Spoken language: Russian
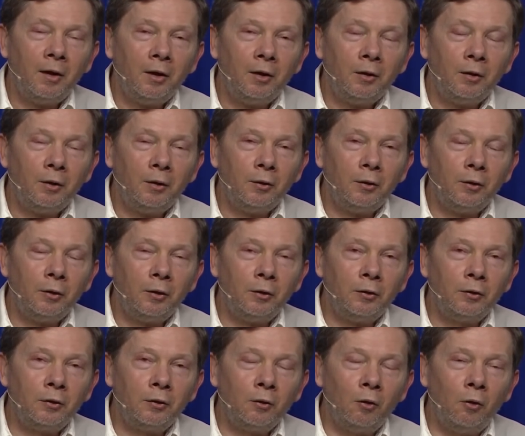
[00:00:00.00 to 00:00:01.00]
Так
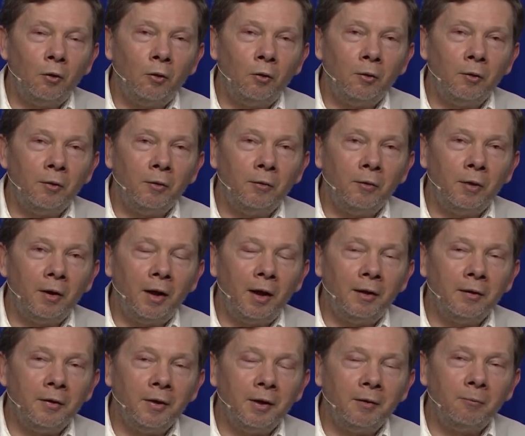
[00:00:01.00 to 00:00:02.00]
что,
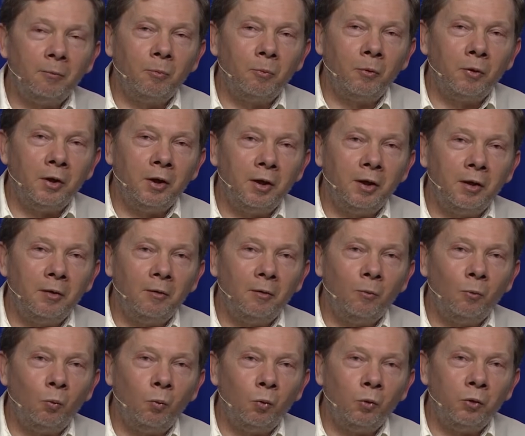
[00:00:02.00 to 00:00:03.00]
я думаю, вам
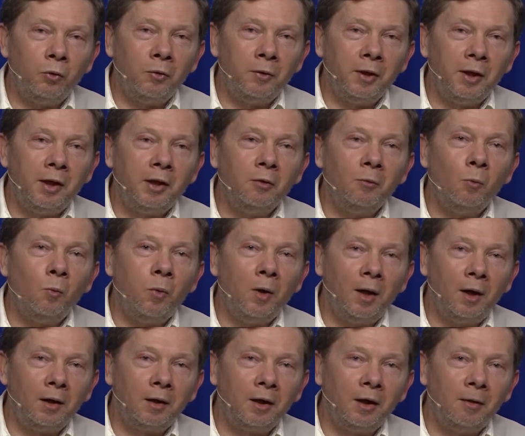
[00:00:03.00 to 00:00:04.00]
нужно
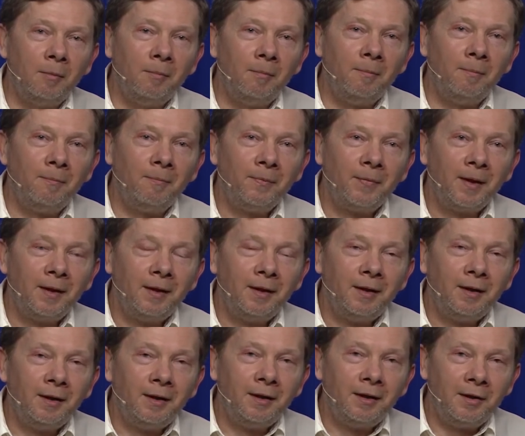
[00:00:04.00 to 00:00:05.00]
приветствовать
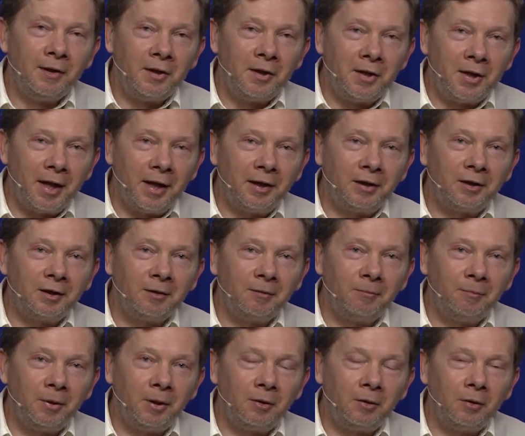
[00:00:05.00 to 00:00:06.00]
это,
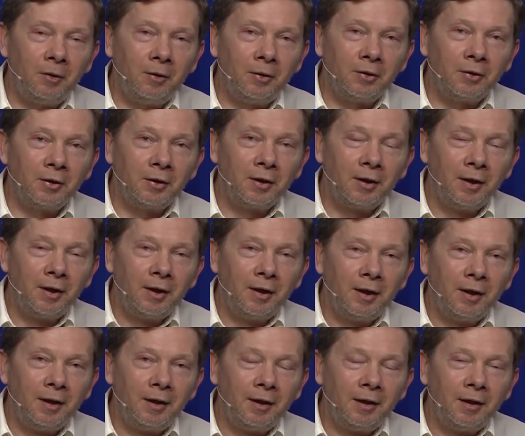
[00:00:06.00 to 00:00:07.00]
потому что
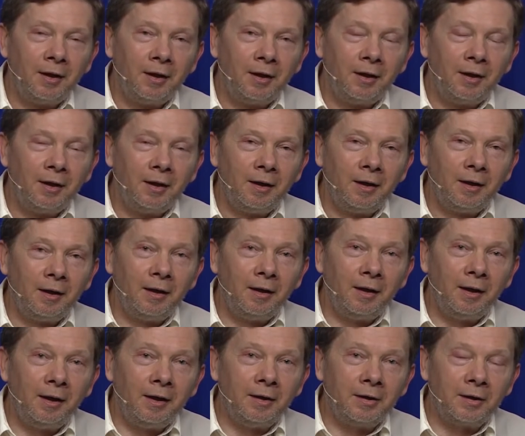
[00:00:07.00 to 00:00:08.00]
именно
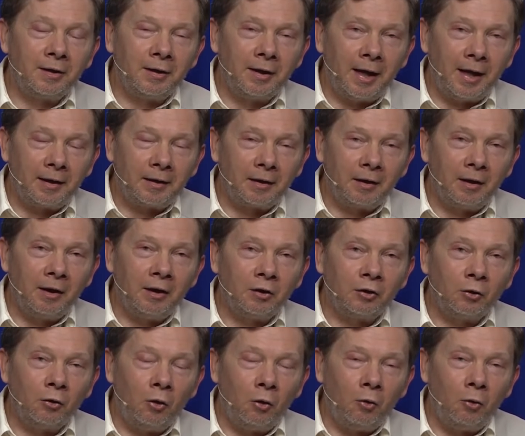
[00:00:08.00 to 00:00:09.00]
эти вызовы,
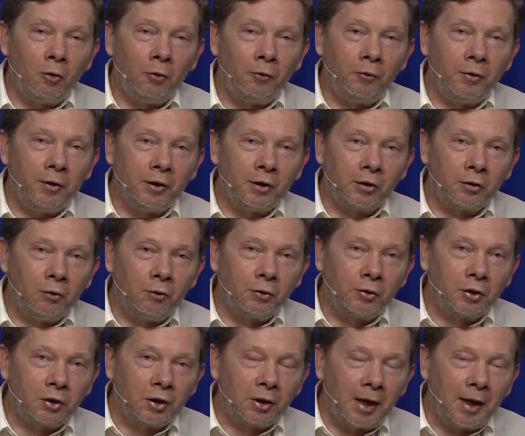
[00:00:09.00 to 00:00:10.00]

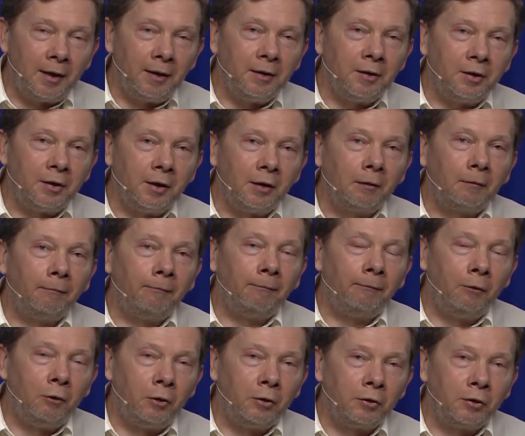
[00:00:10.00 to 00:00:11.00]
они
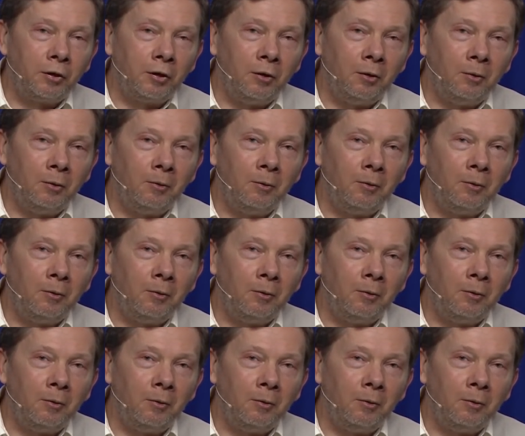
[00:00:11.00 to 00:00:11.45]
заставляют вас